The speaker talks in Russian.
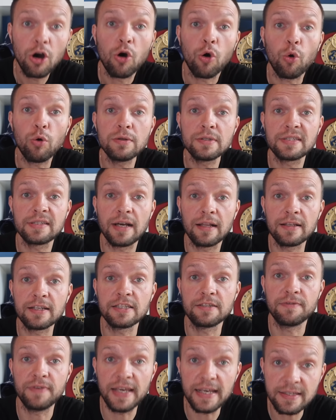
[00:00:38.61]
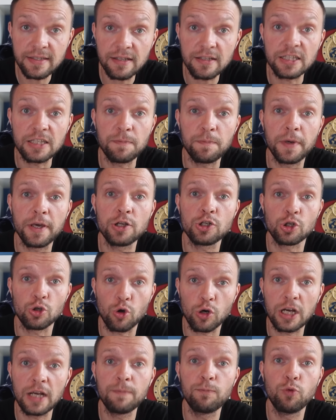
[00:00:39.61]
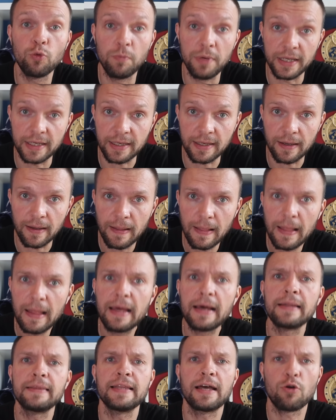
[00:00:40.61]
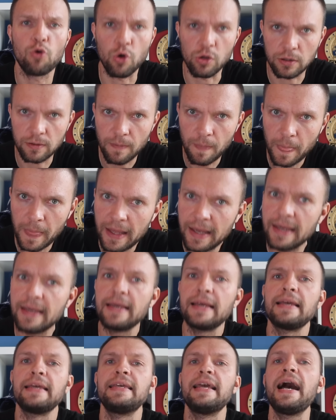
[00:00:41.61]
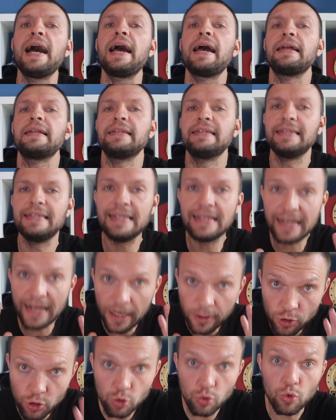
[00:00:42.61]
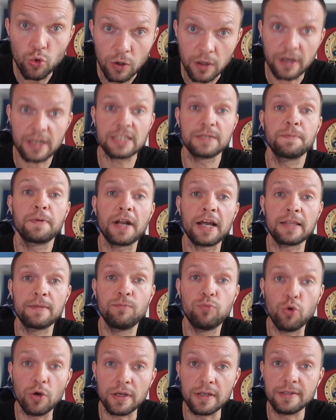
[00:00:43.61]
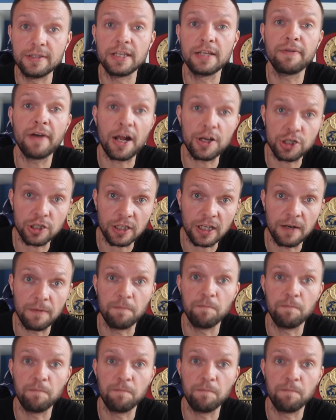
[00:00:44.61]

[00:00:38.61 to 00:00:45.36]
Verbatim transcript: Он стал известен теперь широкой публике. Народ, я не хочу разбирать бой Деревяченко.